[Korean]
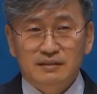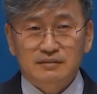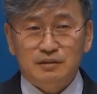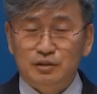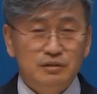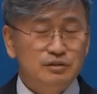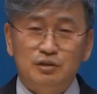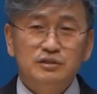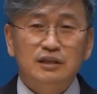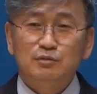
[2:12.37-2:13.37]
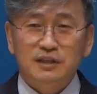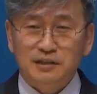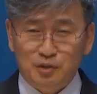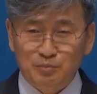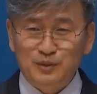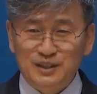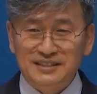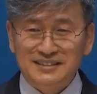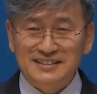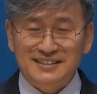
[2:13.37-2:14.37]
전혀 정치하고 상관없는
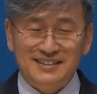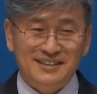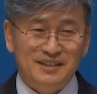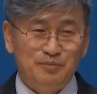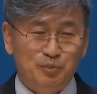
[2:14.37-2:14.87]
예,